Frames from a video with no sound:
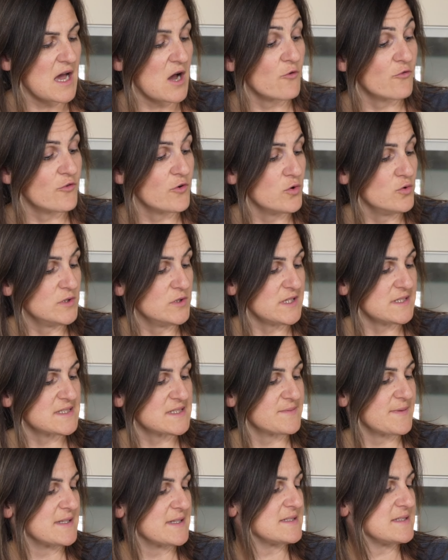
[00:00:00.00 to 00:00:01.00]
auf
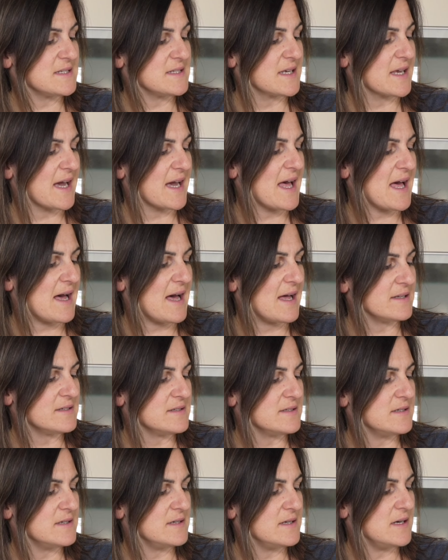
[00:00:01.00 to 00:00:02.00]
120 Grad
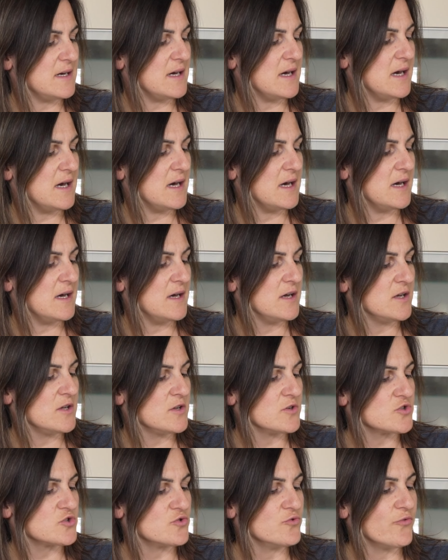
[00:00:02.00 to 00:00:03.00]

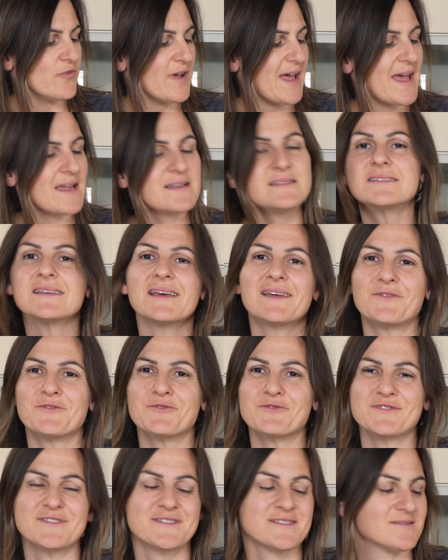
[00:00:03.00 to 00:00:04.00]
Stufe 1
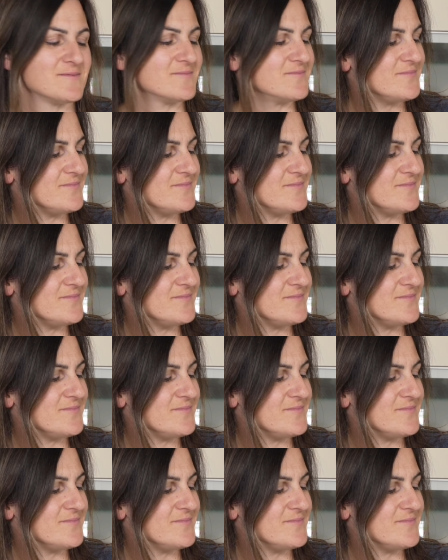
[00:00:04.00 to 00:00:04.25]
andünsten.